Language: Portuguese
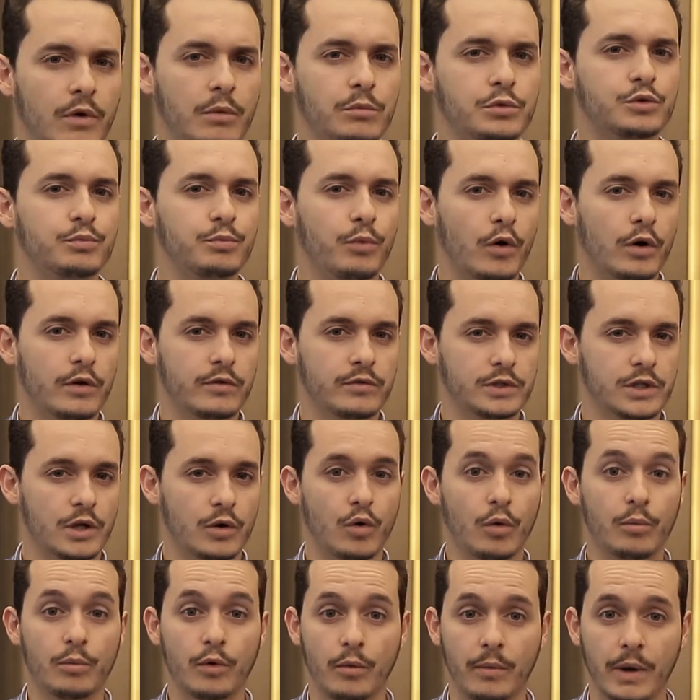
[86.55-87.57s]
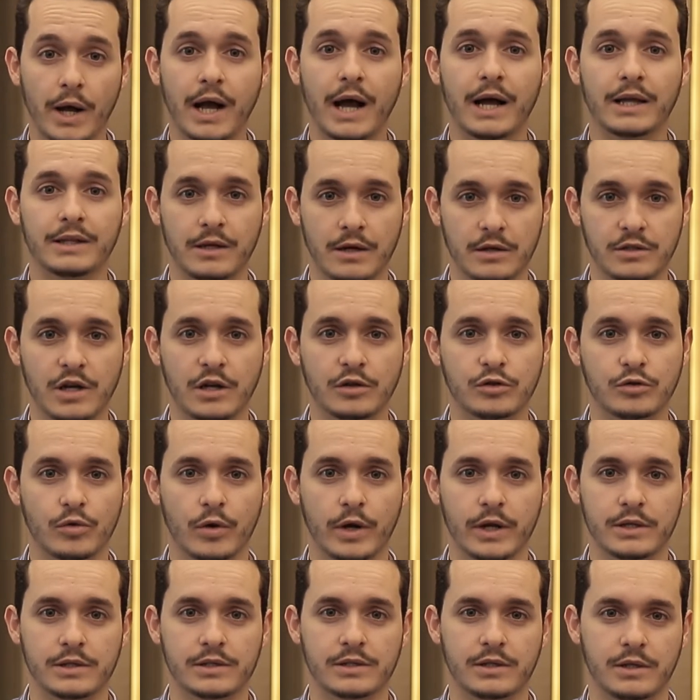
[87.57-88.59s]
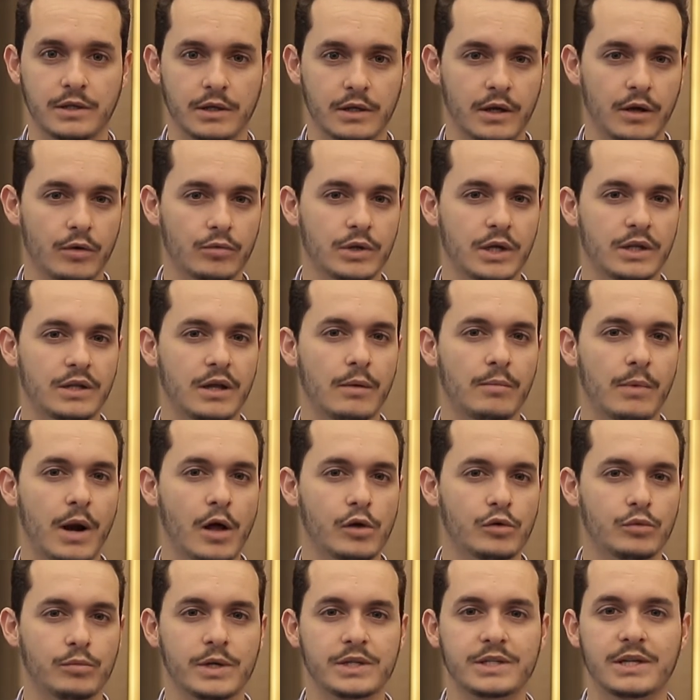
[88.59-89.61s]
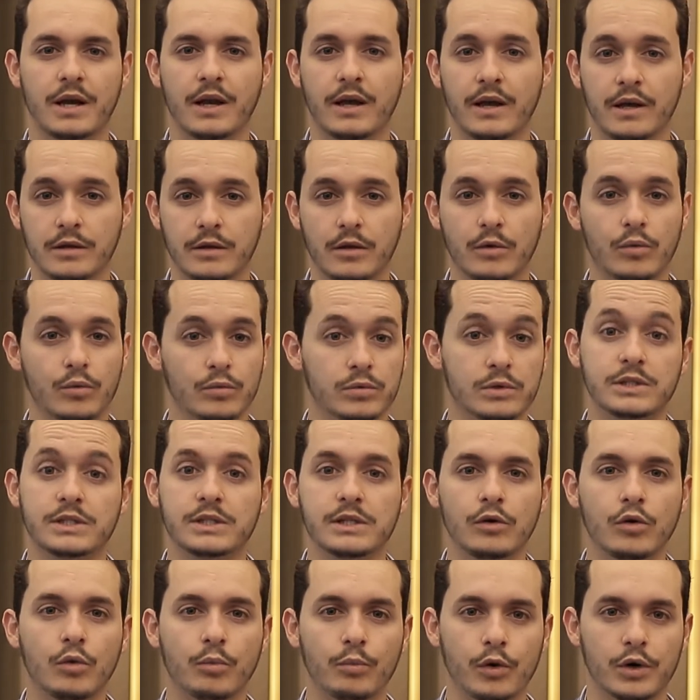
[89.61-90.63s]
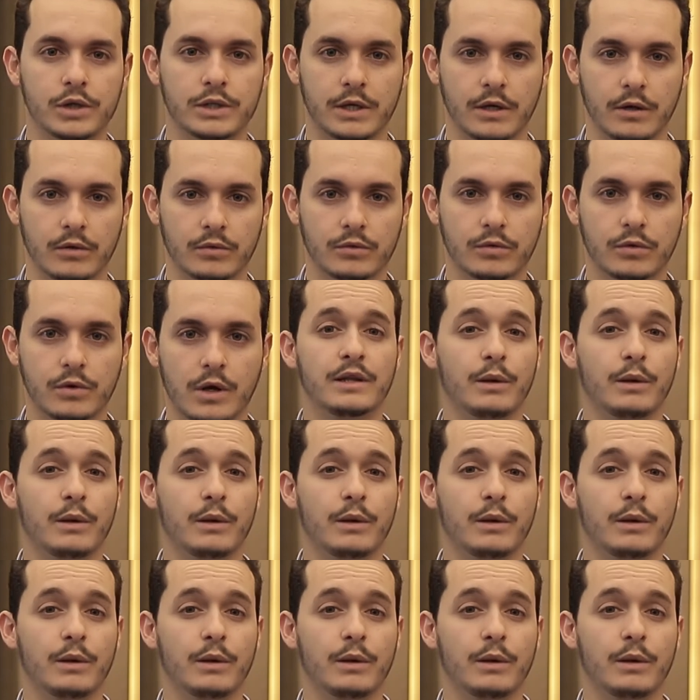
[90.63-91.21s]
Vamos supor que você comprou uma carteira de ações e que em um determinado mês ela rendeu 5%.